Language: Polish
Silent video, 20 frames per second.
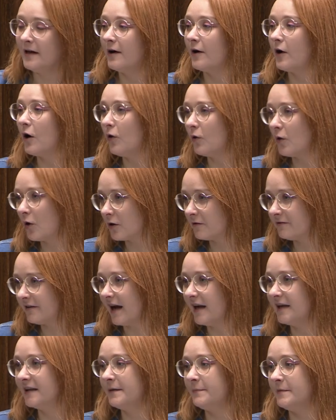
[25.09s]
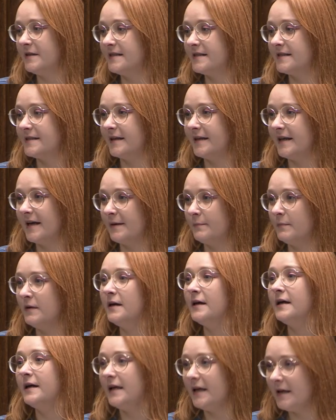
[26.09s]
kolokwialnym językiem
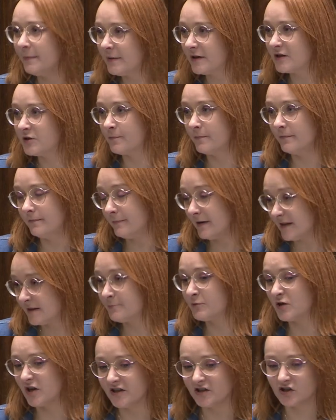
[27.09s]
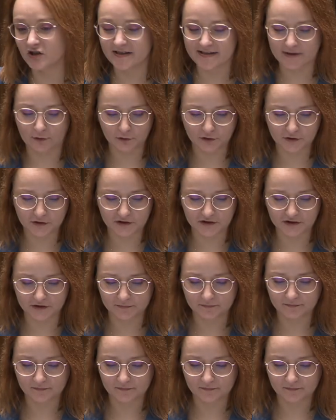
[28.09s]
i bez, bez przejrzystości.